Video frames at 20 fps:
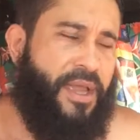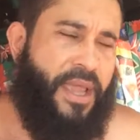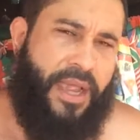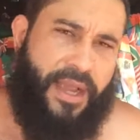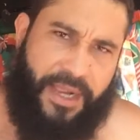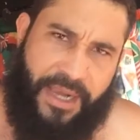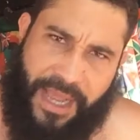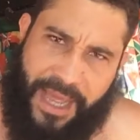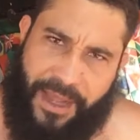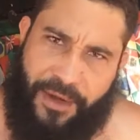É
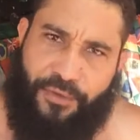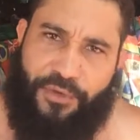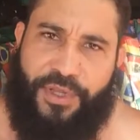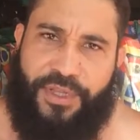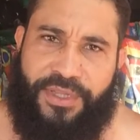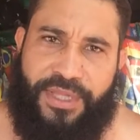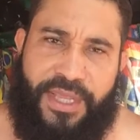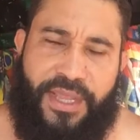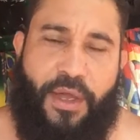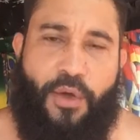claro
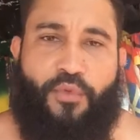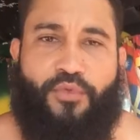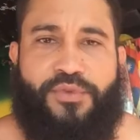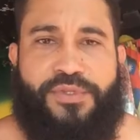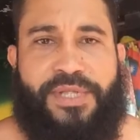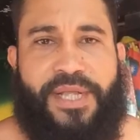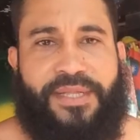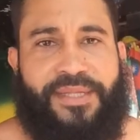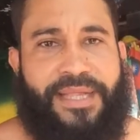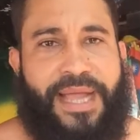que tem
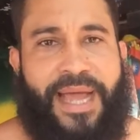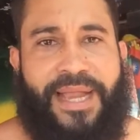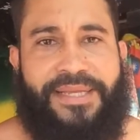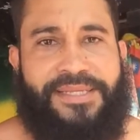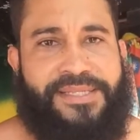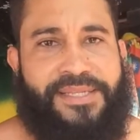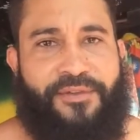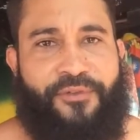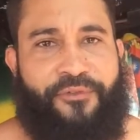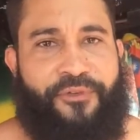alguns
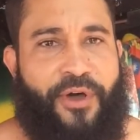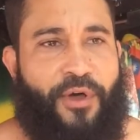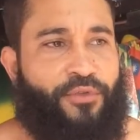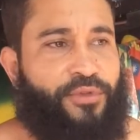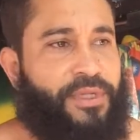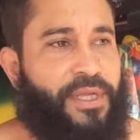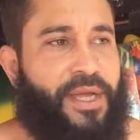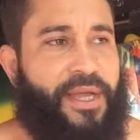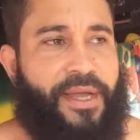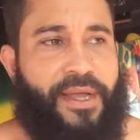detalhes que
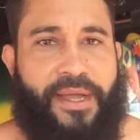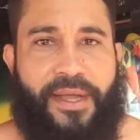falta